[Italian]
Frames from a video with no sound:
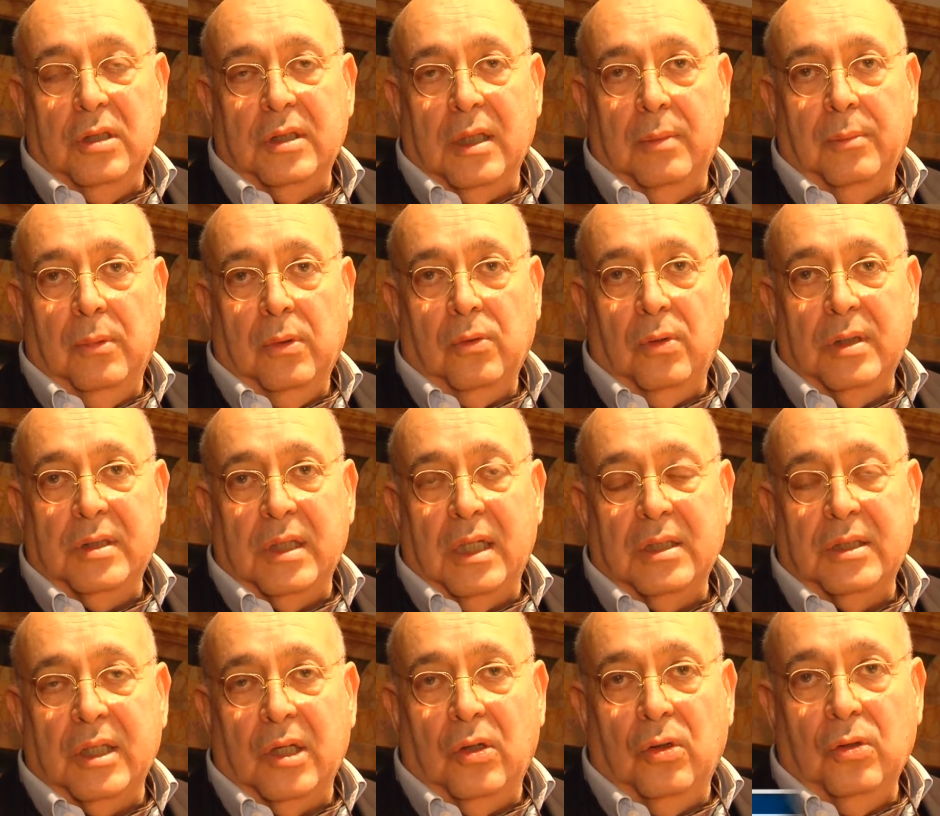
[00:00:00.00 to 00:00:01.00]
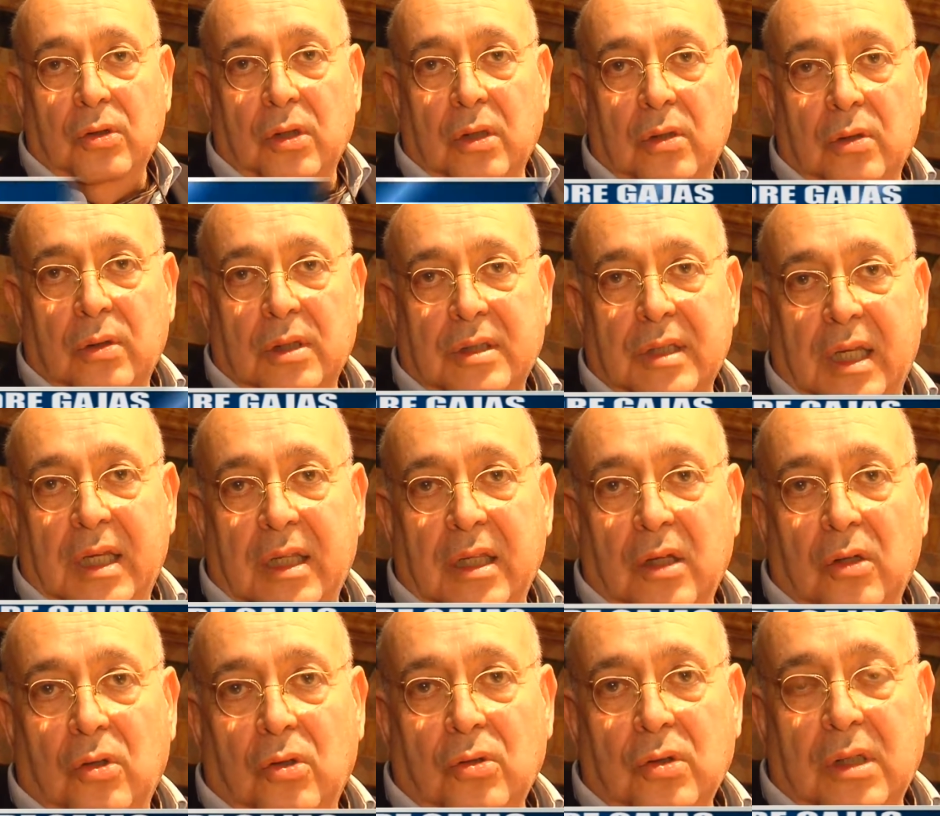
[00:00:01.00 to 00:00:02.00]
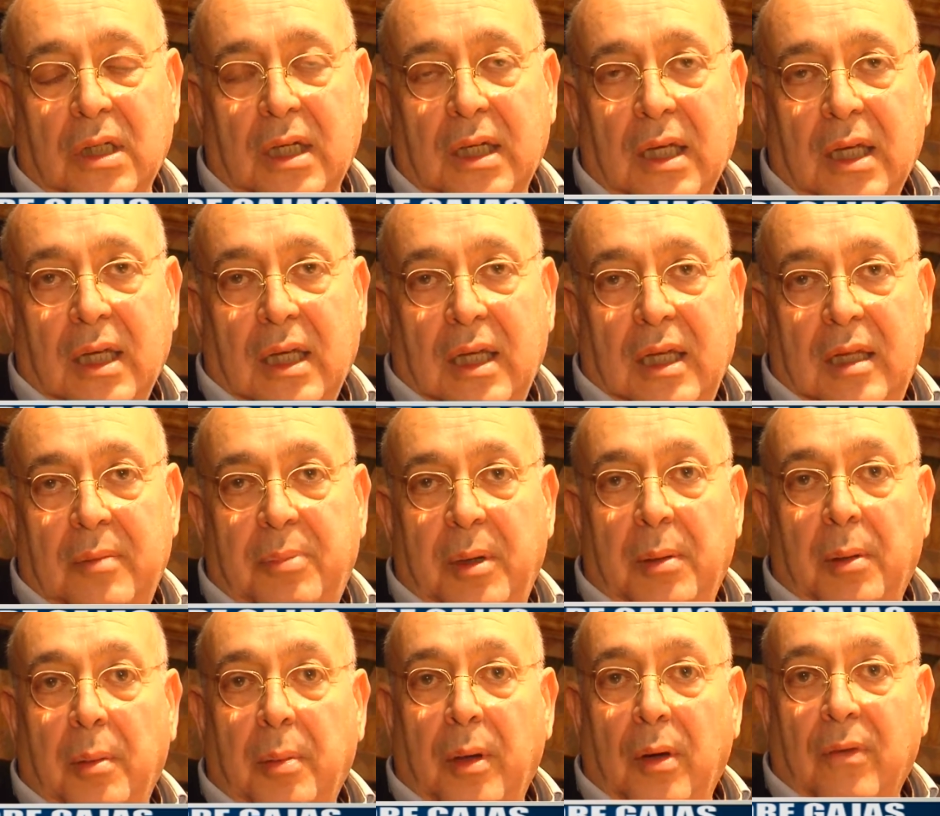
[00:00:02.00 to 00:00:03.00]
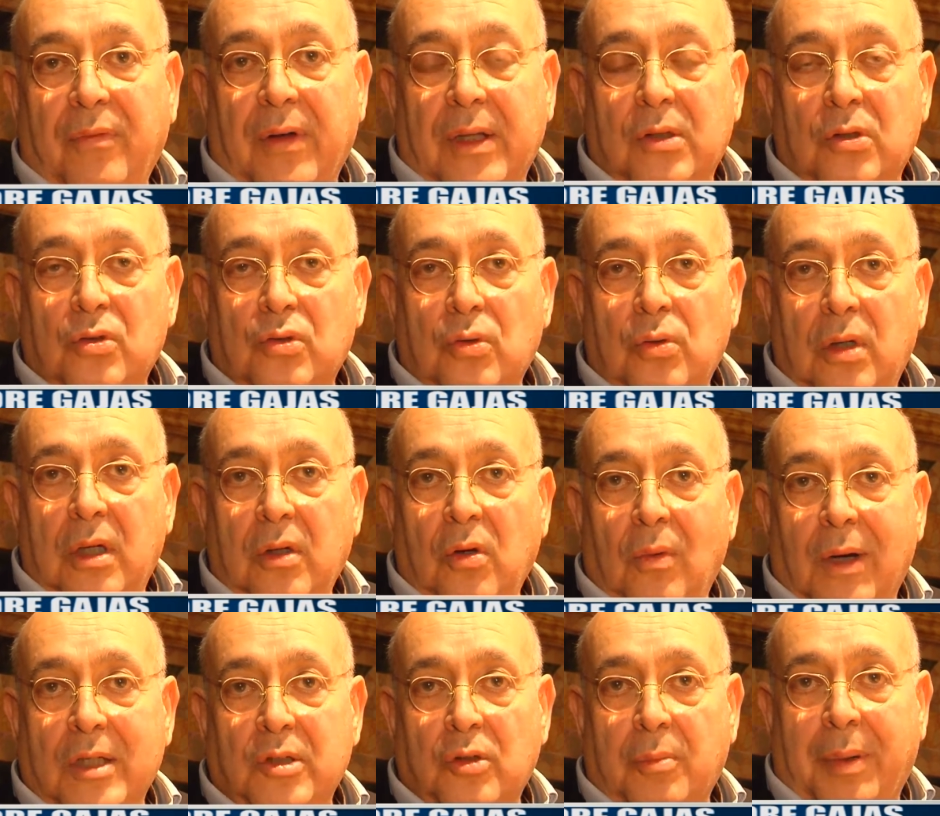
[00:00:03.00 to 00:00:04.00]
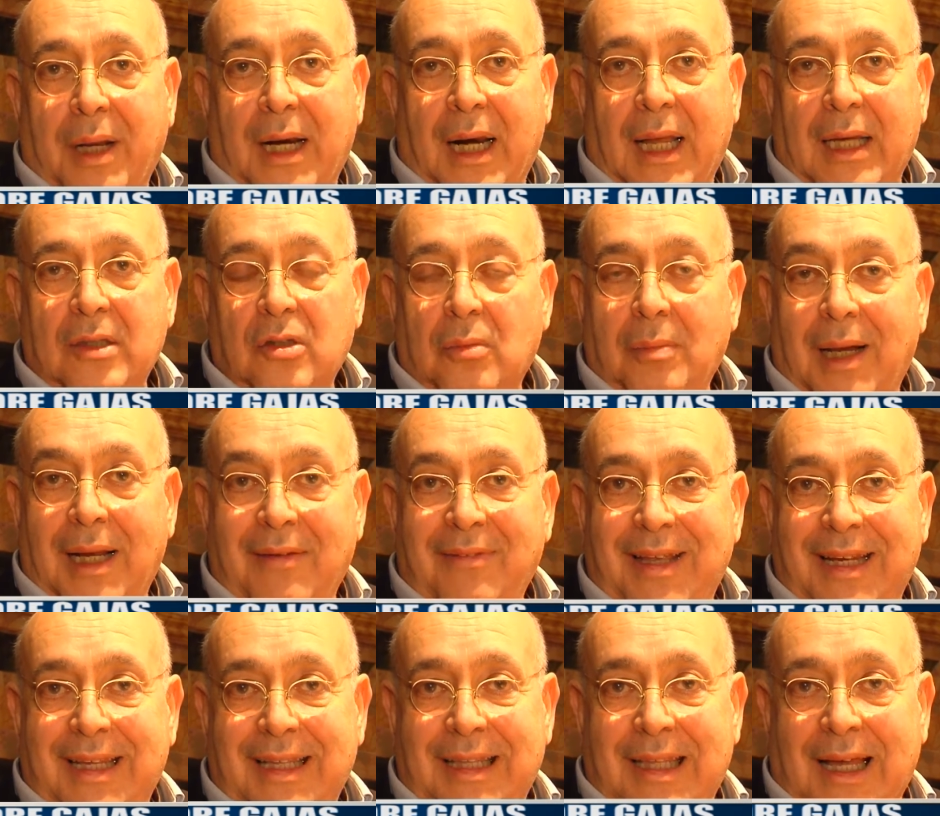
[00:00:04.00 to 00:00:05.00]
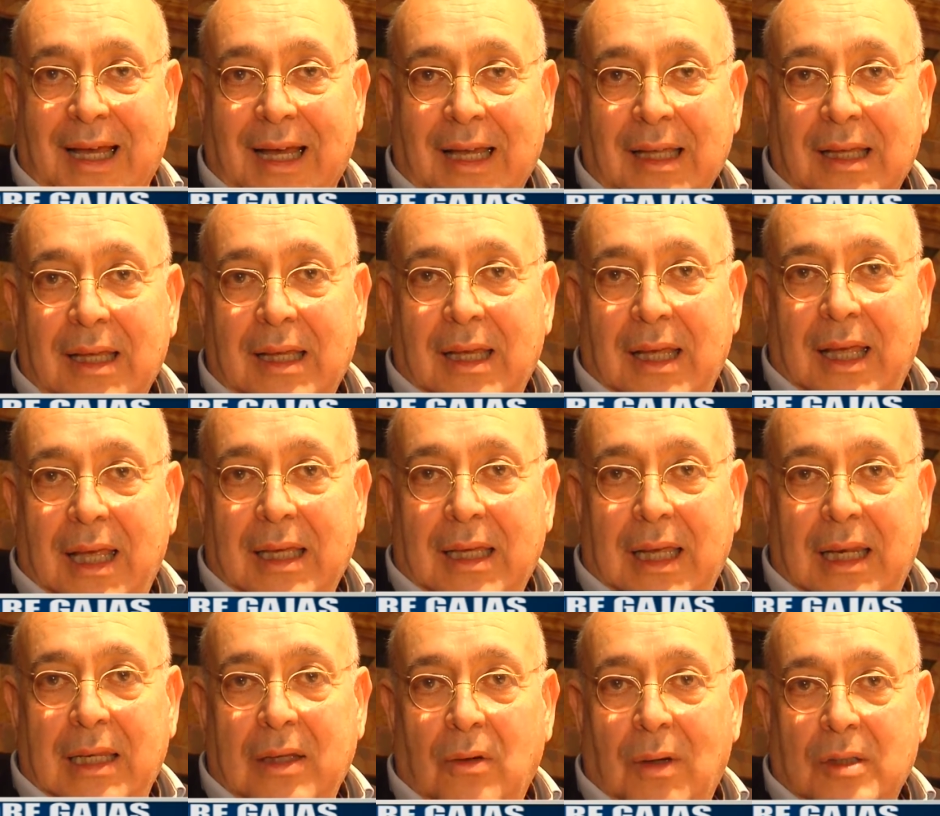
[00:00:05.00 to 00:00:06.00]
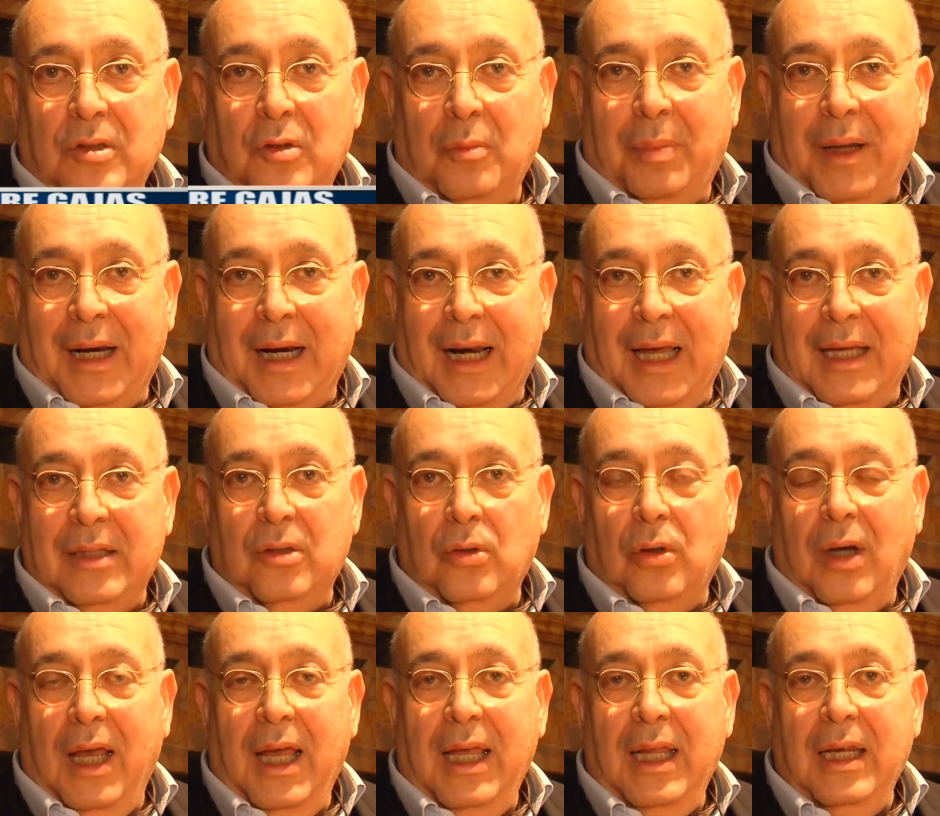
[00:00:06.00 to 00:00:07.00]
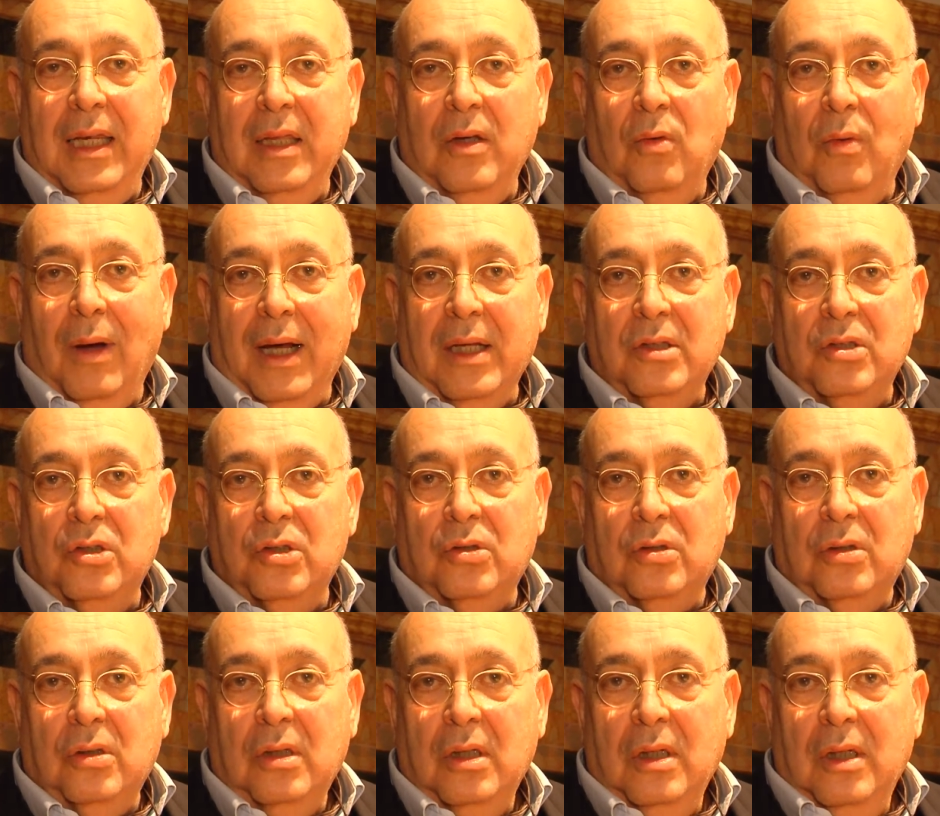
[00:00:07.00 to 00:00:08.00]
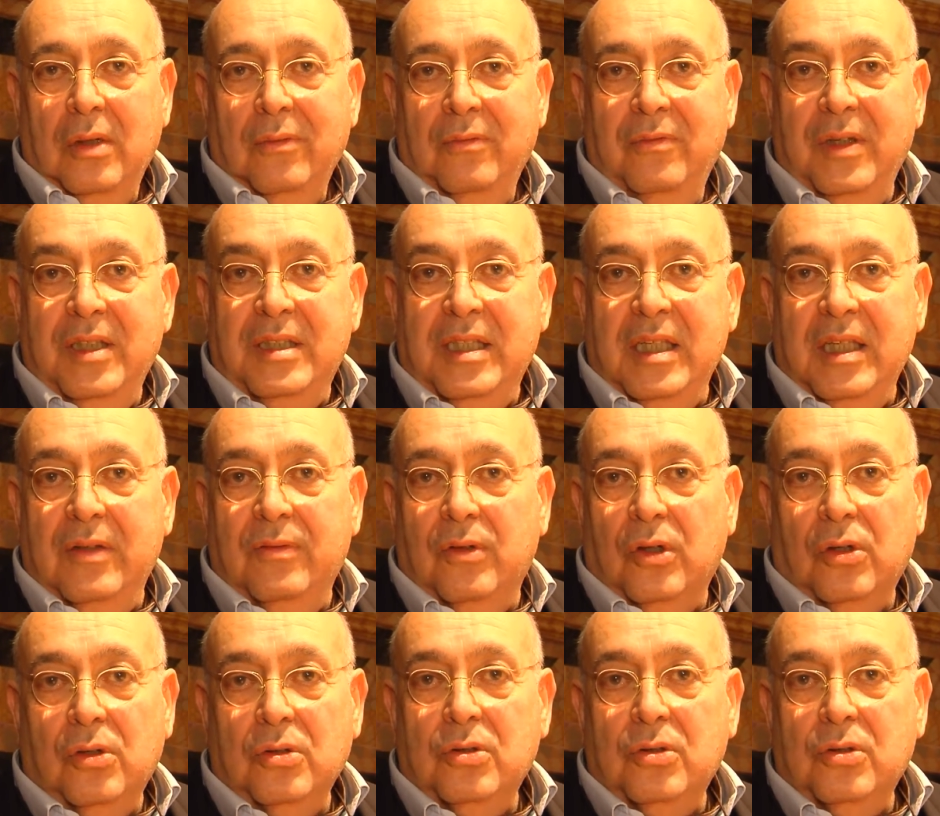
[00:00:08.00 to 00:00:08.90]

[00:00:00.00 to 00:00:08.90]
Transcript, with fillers: siamo, questa è la seconda di una serie di incontri, il primo abbiamo fatto sul linguaggio parlato, ma la verità è che il linguaggio parlato e il linguaggio visivo